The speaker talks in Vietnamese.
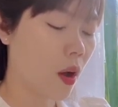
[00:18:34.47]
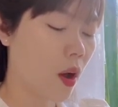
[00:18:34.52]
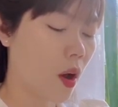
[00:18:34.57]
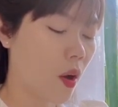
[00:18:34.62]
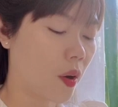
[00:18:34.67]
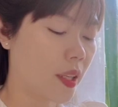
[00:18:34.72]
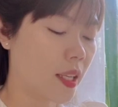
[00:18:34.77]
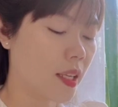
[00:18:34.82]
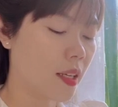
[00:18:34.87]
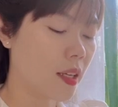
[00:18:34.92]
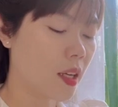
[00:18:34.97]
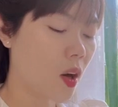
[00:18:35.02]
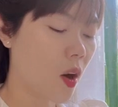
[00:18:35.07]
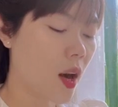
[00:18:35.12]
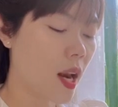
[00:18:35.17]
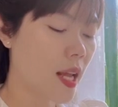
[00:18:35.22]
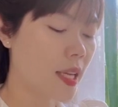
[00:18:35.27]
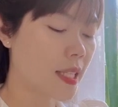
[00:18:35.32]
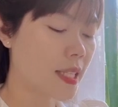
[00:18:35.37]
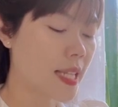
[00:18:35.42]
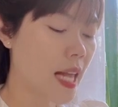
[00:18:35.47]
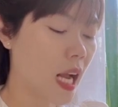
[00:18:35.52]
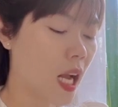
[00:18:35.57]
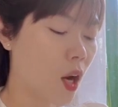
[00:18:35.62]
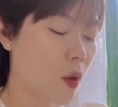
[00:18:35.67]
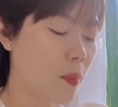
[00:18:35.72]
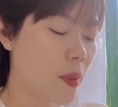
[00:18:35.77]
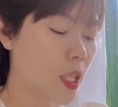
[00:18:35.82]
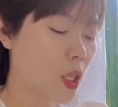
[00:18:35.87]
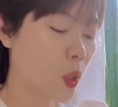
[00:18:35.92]
Còn nhớ có lần da
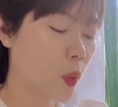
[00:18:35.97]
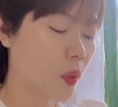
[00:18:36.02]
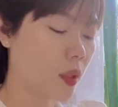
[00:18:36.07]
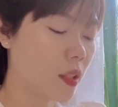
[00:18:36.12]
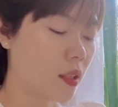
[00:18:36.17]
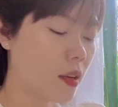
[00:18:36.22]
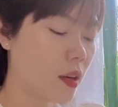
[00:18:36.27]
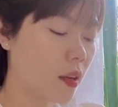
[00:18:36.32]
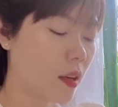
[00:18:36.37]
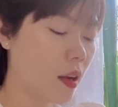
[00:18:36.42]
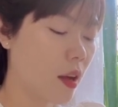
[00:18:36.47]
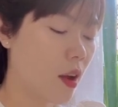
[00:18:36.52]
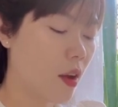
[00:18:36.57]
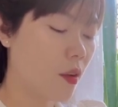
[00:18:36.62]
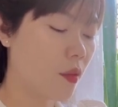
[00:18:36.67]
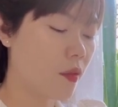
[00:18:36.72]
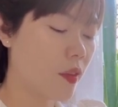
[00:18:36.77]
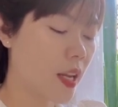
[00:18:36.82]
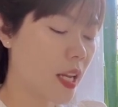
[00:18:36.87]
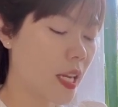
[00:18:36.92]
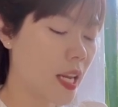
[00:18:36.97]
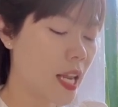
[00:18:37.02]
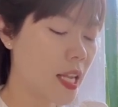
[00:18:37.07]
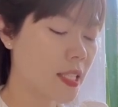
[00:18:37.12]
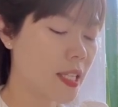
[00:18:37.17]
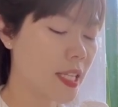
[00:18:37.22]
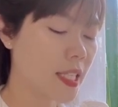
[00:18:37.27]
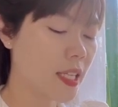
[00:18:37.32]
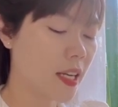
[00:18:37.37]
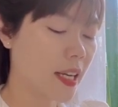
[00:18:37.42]
cậu bị tổn thương vì
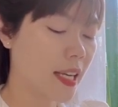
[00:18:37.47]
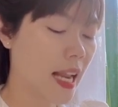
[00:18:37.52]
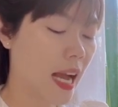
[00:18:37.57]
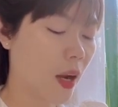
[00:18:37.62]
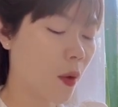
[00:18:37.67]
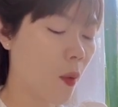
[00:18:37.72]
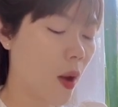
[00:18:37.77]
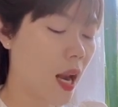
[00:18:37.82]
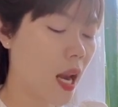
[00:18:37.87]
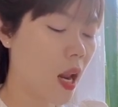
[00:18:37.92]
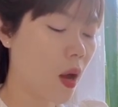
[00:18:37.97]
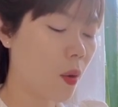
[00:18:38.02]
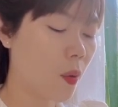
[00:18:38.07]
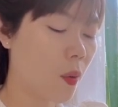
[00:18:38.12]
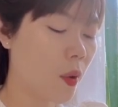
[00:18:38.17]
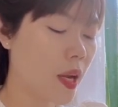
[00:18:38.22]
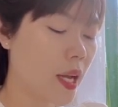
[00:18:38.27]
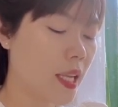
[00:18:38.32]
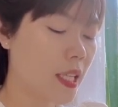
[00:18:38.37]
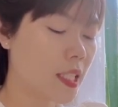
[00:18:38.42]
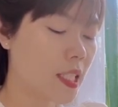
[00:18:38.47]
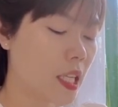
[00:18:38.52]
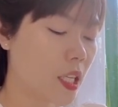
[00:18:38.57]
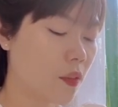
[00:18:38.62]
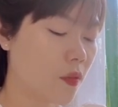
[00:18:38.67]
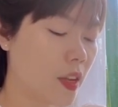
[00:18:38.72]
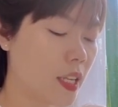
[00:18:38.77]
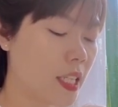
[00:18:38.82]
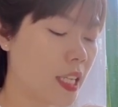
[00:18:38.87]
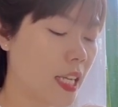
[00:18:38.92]
đi dưới trời nắng quá lâu,
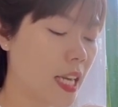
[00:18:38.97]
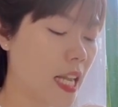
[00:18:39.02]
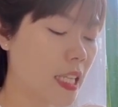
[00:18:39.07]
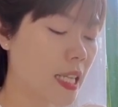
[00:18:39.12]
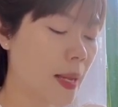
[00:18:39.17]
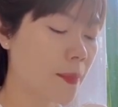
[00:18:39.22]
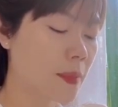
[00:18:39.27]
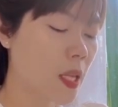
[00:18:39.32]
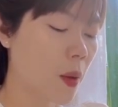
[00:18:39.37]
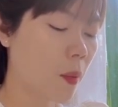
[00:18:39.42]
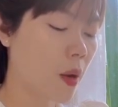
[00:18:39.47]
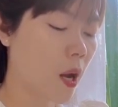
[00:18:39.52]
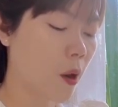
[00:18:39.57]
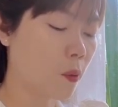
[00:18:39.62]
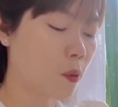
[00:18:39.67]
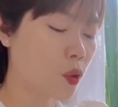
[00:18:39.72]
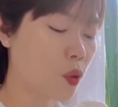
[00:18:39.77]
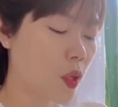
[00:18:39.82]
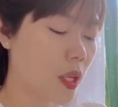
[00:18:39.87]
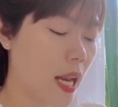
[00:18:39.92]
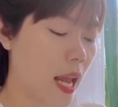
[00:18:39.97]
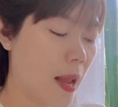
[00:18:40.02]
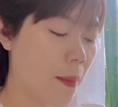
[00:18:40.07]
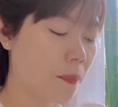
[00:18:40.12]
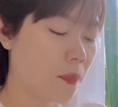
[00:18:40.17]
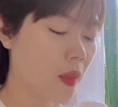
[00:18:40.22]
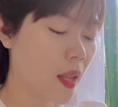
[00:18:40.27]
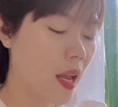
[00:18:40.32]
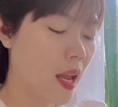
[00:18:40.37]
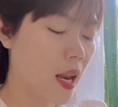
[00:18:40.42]
Trình Phi chỉ đã chăm sóc cậu suốt
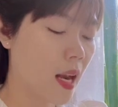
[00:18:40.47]
đêm,